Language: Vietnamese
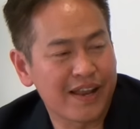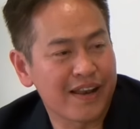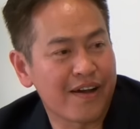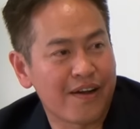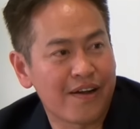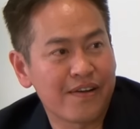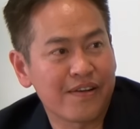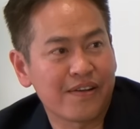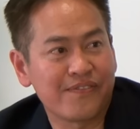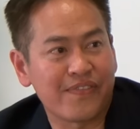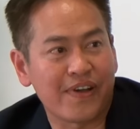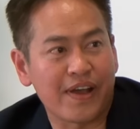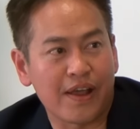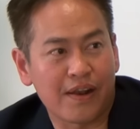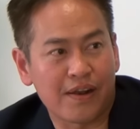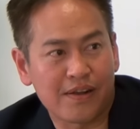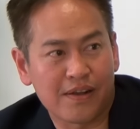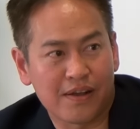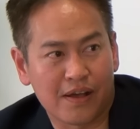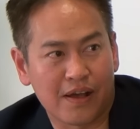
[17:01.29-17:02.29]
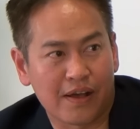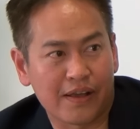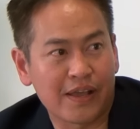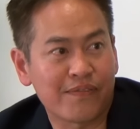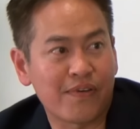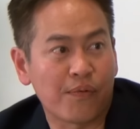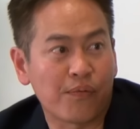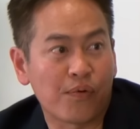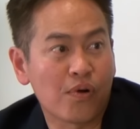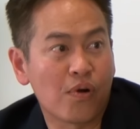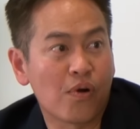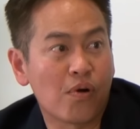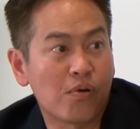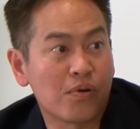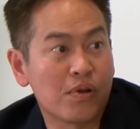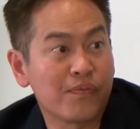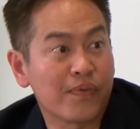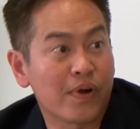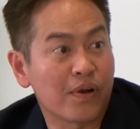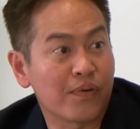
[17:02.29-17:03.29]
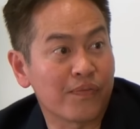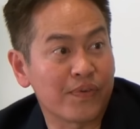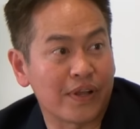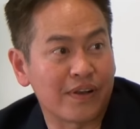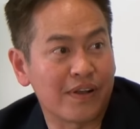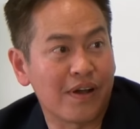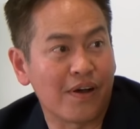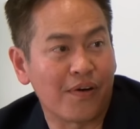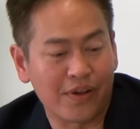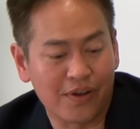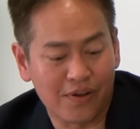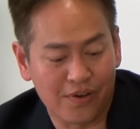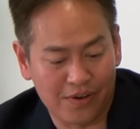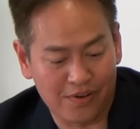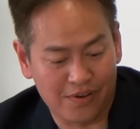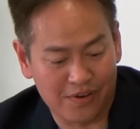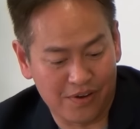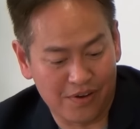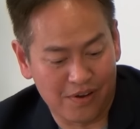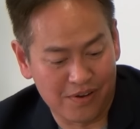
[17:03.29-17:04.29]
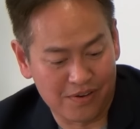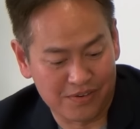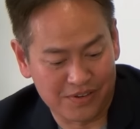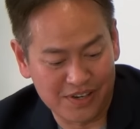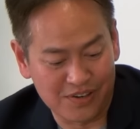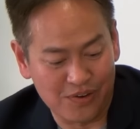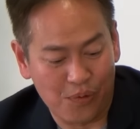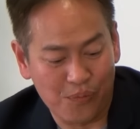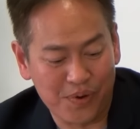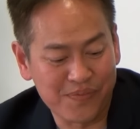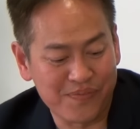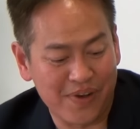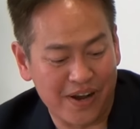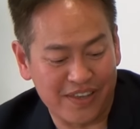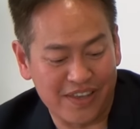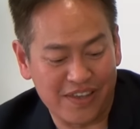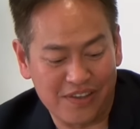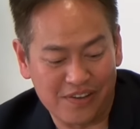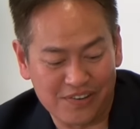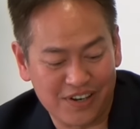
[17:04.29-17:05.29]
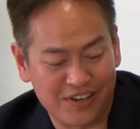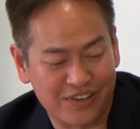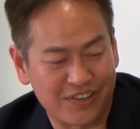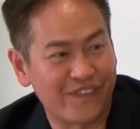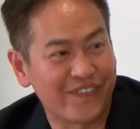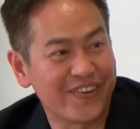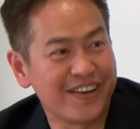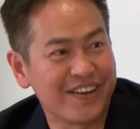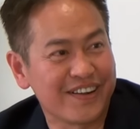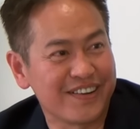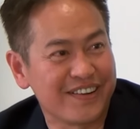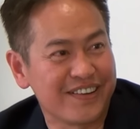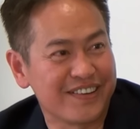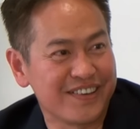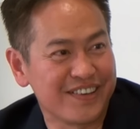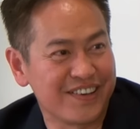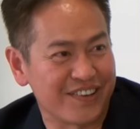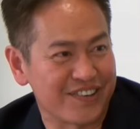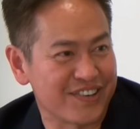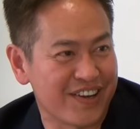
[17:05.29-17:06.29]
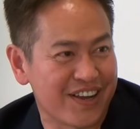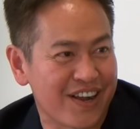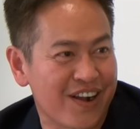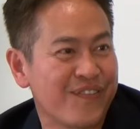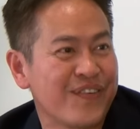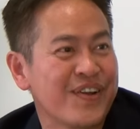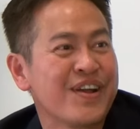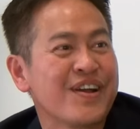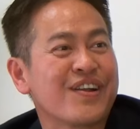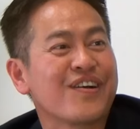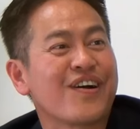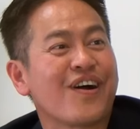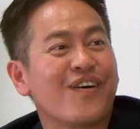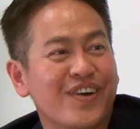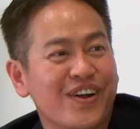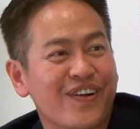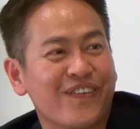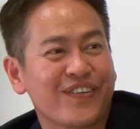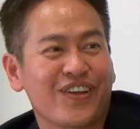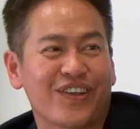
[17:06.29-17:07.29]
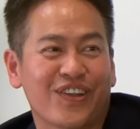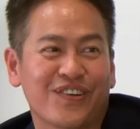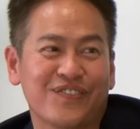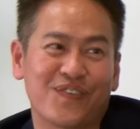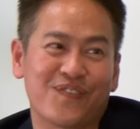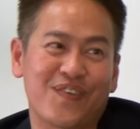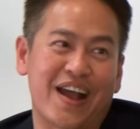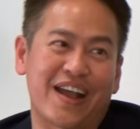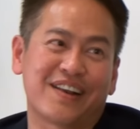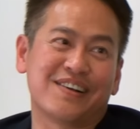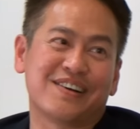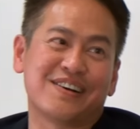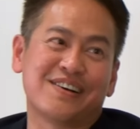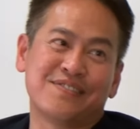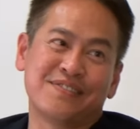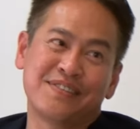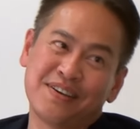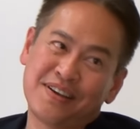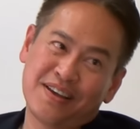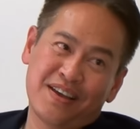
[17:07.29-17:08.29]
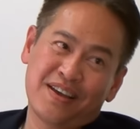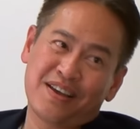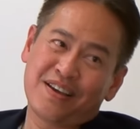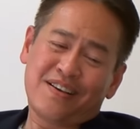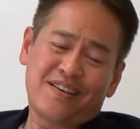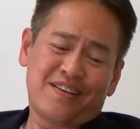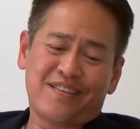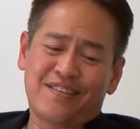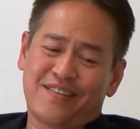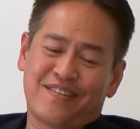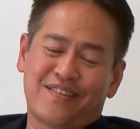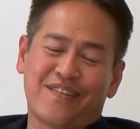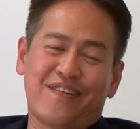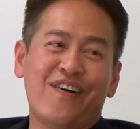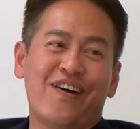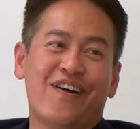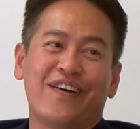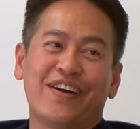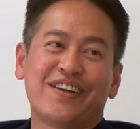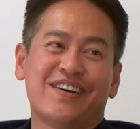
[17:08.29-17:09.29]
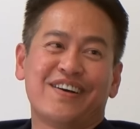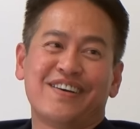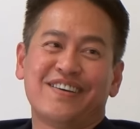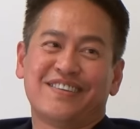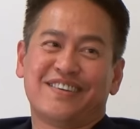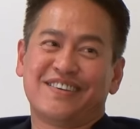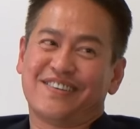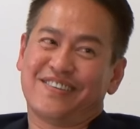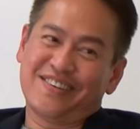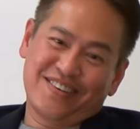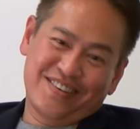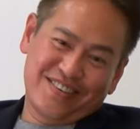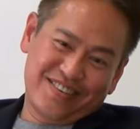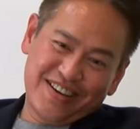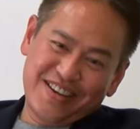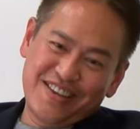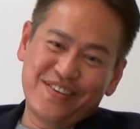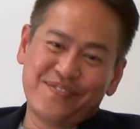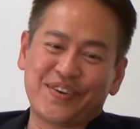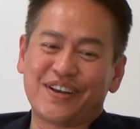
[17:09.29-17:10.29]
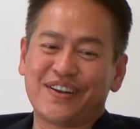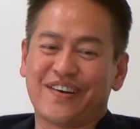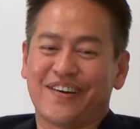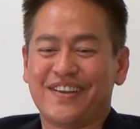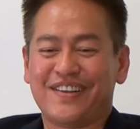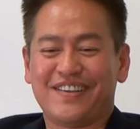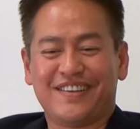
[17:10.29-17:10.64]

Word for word: cái đó về ở văn phòng của cô nếu có thông dịch hỏi coi coi có tiết lộ bí mật gì giữa thân chủ với với Lucre không nếu không cô cho tôi một bản được không cổ hỏi nó nó nói y như mình nói